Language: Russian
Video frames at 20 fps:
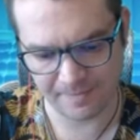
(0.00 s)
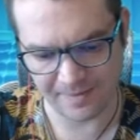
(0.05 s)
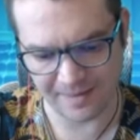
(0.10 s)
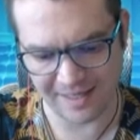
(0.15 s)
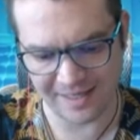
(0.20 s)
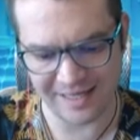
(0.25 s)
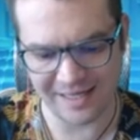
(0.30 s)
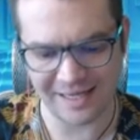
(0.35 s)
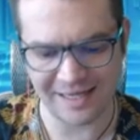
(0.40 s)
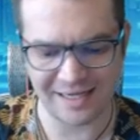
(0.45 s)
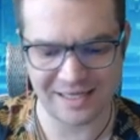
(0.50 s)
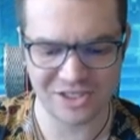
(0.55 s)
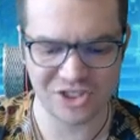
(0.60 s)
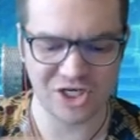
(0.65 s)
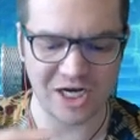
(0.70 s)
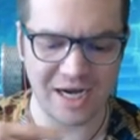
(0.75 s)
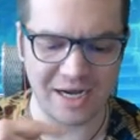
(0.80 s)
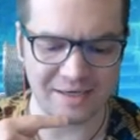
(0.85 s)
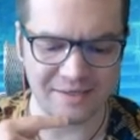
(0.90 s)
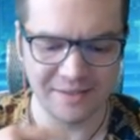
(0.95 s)
Эх,
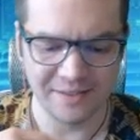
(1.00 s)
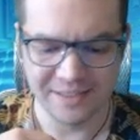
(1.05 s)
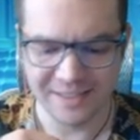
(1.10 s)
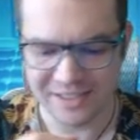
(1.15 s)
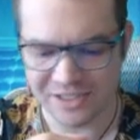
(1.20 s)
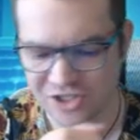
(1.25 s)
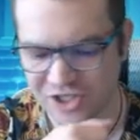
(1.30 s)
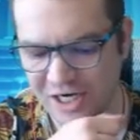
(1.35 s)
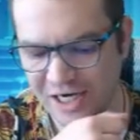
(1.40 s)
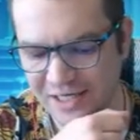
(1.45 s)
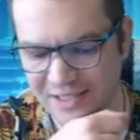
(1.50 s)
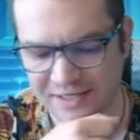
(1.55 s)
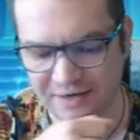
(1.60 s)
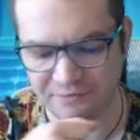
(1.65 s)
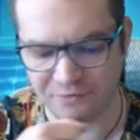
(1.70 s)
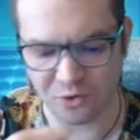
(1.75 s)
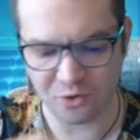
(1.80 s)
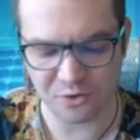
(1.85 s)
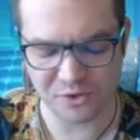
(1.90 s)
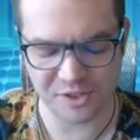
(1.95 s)
жаль, жаль
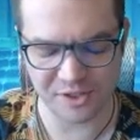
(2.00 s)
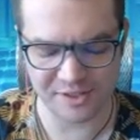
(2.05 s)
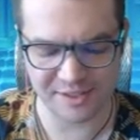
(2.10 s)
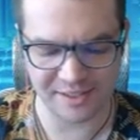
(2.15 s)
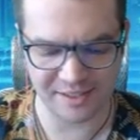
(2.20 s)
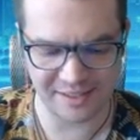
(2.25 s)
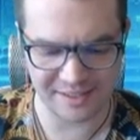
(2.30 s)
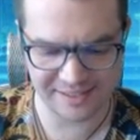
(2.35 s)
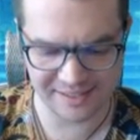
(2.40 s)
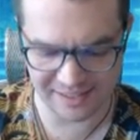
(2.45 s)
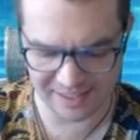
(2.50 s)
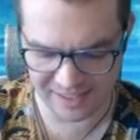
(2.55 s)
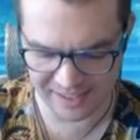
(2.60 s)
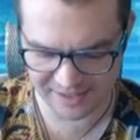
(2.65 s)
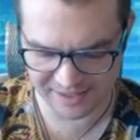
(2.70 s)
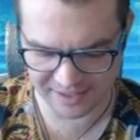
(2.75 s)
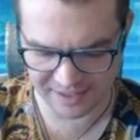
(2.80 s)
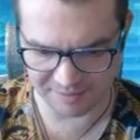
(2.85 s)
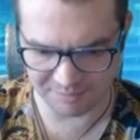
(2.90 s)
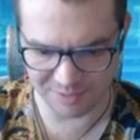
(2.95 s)
зафокусился на
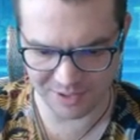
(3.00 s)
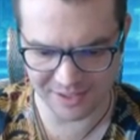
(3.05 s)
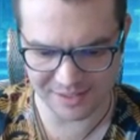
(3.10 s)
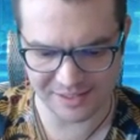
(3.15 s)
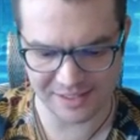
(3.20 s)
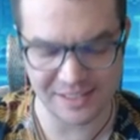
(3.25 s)
скелетики, принц.